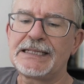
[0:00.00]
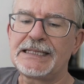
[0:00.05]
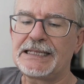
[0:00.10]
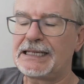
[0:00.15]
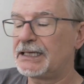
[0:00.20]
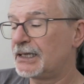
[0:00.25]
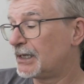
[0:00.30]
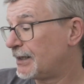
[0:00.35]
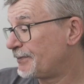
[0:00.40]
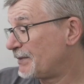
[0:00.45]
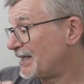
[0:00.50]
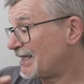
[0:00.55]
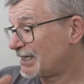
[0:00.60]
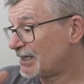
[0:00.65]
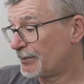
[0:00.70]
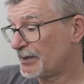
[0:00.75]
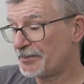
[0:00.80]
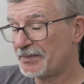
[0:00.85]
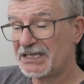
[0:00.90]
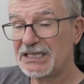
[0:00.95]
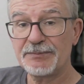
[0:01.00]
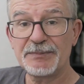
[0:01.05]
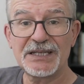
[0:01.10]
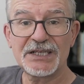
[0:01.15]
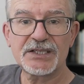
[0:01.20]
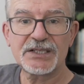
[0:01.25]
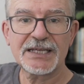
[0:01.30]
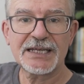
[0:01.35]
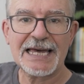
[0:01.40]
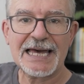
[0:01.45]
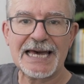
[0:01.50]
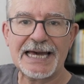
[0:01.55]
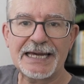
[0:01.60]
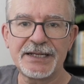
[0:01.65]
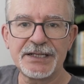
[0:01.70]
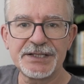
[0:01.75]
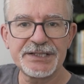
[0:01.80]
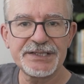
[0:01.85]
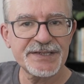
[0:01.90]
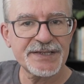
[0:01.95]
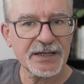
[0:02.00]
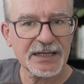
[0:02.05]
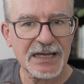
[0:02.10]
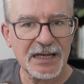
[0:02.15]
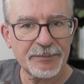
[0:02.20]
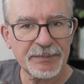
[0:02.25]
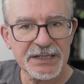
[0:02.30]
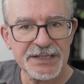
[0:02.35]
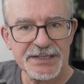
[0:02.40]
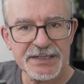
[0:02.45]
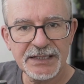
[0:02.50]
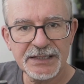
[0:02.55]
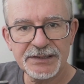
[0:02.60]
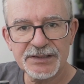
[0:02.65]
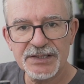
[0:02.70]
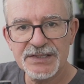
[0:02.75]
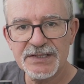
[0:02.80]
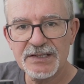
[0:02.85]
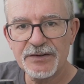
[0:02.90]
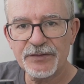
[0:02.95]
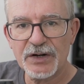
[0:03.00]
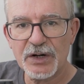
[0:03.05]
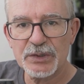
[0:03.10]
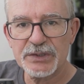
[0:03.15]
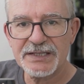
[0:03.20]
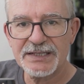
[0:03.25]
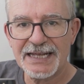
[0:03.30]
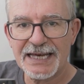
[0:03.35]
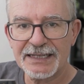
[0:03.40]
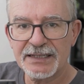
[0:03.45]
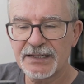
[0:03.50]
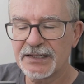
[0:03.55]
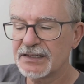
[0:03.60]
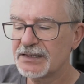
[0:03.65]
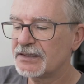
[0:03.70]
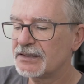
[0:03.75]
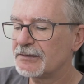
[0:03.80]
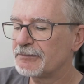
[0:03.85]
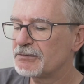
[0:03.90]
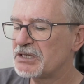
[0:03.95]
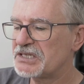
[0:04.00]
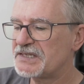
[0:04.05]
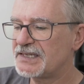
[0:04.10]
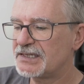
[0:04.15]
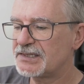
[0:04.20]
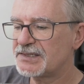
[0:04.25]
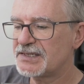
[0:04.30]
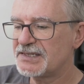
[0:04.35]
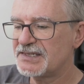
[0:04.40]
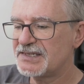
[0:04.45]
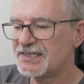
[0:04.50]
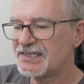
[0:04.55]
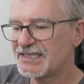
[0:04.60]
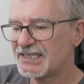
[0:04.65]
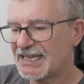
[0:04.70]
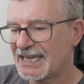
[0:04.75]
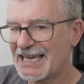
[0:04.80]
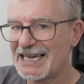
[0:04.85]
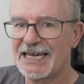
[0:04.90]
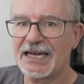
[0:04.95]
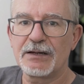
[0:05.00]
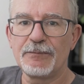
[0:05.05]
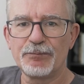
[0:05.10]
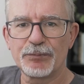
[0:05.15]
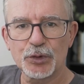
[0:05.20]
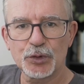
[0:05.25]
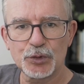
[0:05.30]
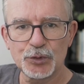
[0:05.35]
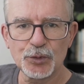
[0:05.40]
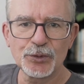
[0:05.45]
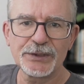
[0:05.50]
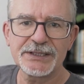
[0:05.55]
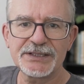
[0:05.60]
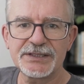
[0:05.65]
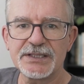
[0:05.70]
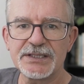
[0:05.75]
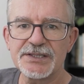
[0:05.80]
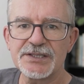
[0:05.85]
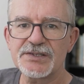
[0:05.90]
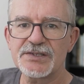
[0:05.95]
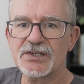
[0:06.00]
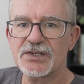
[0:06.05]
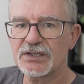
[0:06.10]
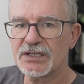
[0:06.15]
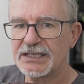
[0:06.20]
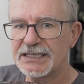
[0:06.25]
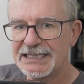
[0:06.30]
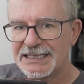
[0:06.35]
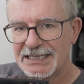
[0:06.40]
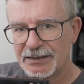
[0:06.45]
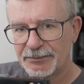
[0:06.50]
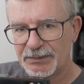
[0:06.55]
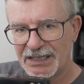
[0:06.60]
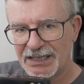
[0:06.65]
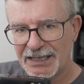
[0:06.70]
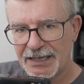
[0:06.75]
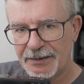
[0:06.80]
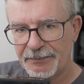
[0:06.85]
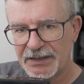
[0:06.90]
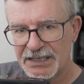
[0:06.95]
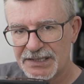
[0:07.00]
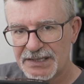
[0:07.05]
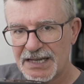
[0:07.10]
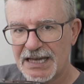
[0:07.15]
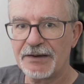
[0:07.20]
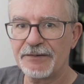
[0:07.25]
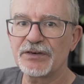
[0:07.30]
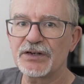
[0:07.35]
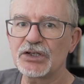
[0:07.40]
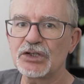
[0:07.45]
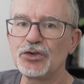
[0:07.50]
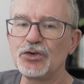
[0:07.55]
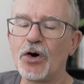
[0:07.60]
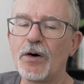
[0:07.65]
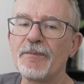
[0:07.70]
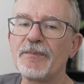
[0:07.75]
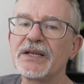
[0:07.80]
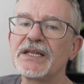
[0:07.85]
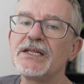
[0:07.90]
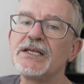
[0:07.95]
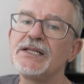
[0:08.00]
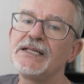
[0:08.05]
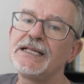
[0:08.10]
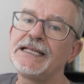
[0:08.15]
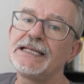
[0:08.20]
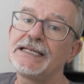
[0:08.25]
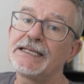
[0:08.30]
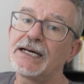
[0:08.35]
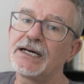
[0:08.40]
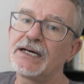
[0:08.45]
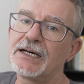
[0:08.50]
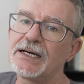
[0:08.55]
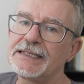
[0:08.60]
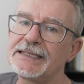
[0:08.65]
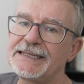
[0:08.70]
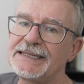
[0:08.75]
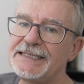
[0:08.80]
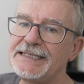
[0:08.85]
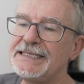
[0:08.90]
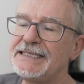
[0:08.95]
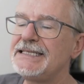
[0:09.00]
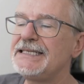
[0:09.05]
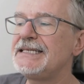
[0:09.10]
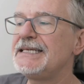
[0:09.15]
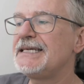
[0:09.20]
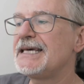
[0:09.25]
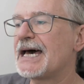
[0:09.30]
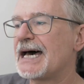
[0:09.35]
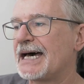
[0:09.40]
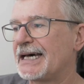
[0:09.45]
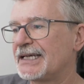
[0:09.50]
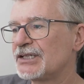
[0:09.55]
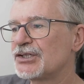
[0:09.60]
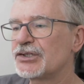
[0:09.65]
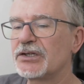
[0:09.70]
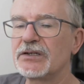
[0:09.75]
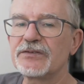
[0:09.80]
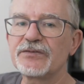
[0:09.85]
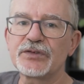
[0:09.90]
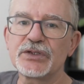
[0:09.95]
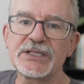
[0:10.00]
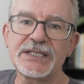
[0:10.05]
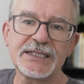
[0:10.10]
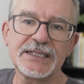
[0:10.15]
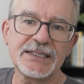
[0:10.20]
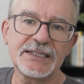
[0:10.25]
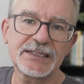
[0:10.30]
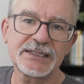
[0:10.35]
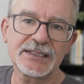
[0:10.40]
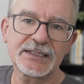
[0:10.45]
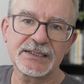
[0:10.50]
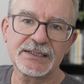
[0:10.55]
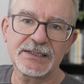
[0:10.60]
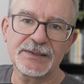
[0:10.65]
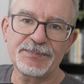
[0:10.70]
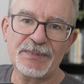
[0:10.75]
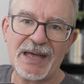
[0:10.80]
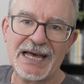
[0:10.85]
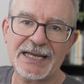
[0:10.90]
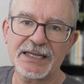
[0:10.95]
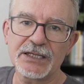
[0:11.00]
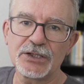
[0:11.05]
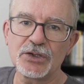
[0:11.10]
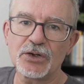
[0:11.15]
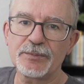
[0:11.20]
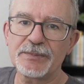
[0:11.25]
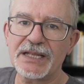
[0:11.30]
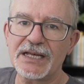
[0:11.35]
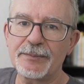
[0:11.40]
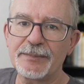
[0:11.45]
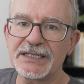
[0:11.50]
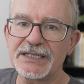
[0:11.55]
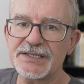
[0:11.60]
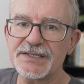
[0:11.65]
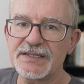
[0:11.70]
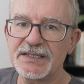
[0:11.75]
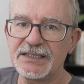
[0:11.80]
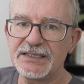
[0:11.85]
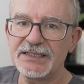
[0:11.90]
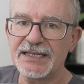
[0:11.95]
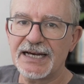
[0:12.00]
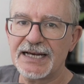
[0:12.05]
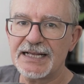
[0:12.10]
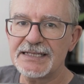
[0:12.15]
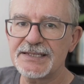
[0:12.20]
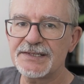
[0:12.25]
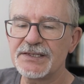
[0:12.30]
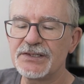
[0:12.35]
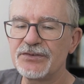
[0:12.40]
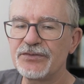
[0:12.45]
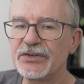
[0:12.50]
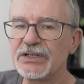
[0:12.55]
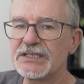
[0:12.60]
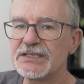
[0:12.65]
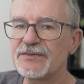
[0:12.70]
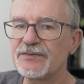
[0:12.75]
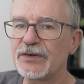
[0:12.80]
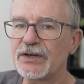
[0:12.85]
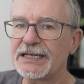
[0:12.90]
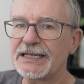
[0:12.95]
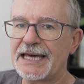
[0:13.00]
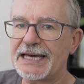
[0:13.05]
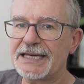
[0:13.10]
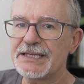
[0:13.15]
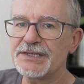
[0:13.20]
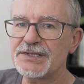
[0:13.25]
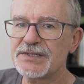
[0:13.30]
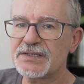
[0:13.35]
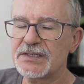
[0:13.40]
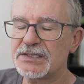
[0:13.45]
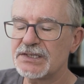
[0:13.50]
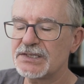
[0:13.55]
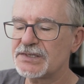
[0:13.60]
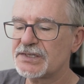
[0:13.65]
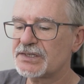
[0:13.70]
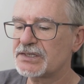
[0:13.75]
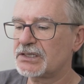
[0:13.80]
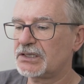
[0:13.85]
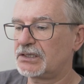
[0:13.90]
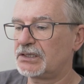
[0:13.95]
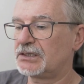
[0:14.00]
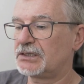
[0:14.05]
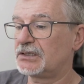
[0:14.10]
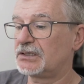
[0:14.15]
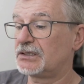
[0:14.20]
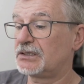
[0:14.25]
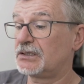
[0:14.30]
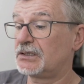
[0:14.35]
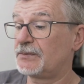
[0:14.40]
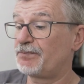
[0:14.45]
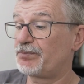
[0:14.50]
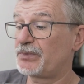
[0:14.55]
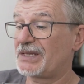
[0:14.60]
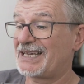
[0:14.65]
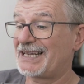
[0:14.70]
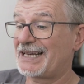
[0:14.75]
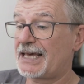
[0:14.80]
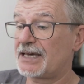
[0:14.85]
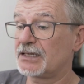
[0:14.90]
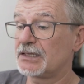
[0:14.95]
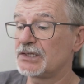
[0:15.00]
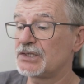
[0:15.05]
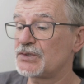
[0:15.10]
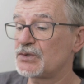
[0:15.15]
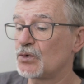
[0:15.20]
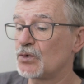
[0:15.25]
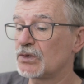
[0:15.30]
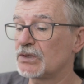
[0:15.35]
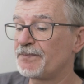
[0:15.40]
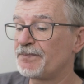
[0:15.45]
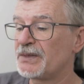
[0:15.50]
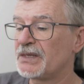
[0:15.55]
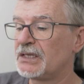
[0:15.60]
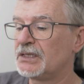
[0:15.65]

Äh, ich habe mich mit keiner dieser Kameras intensiv auseinandergesetzt. Es ist kein Produkt, sondern ich habe die Kameras einfach genommen, äh, die Einstellungen, von denen ich ähm, angenommen habe, dass sie ideal sind für diesen Vergleichstest, ähm, herangezogen.